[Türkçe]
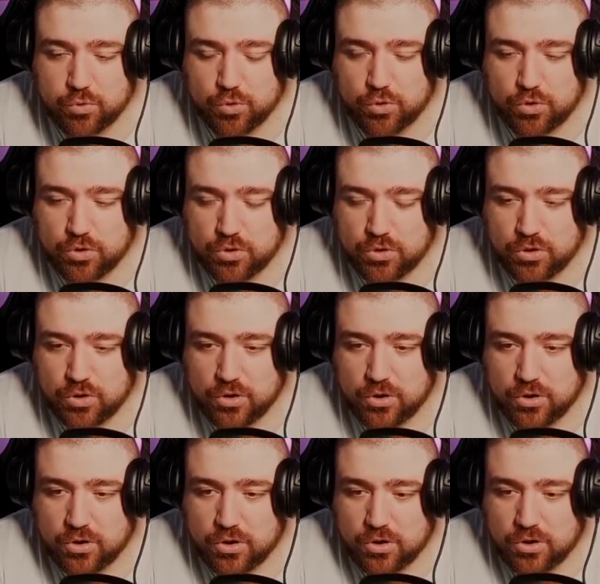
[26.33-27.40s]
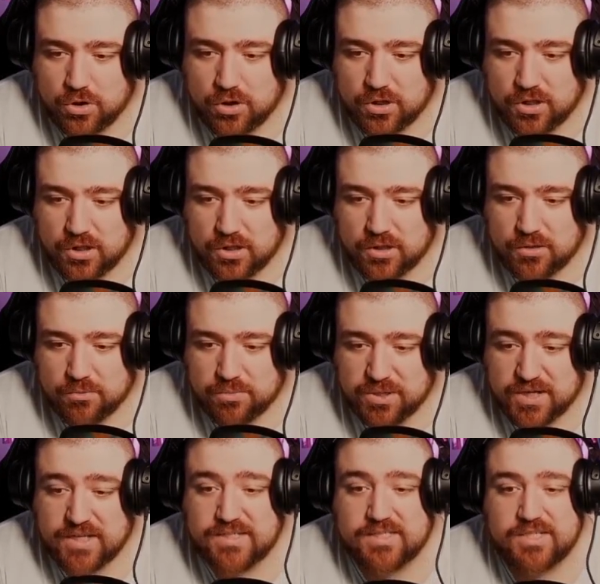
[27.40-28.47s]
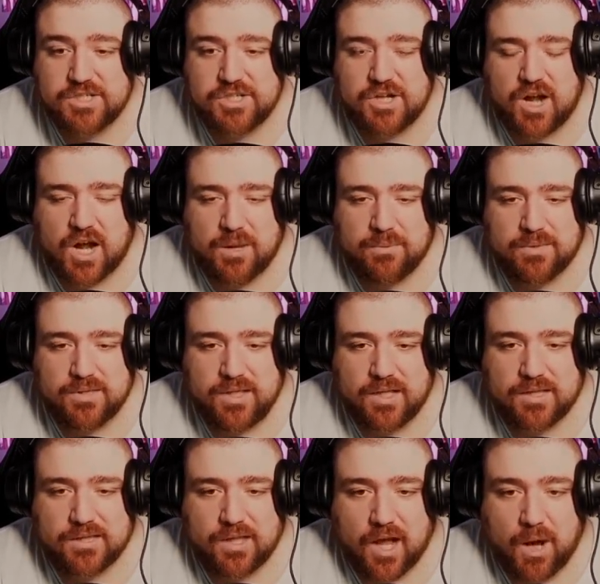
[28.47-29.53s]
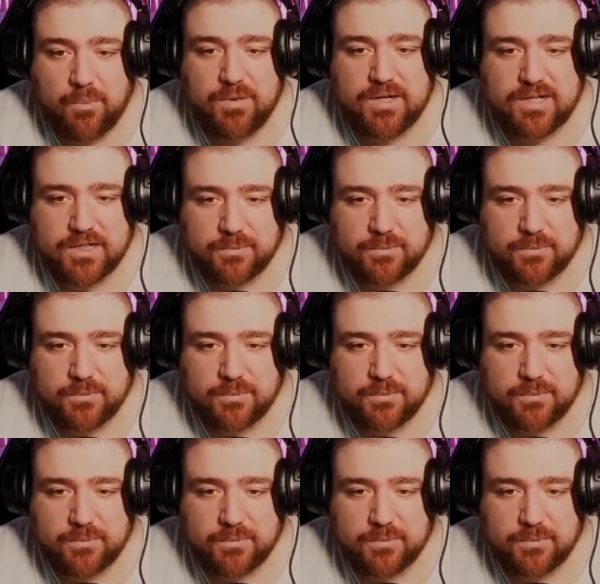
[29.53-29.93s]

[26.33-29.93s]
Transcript: bu prestij kaybından daha mı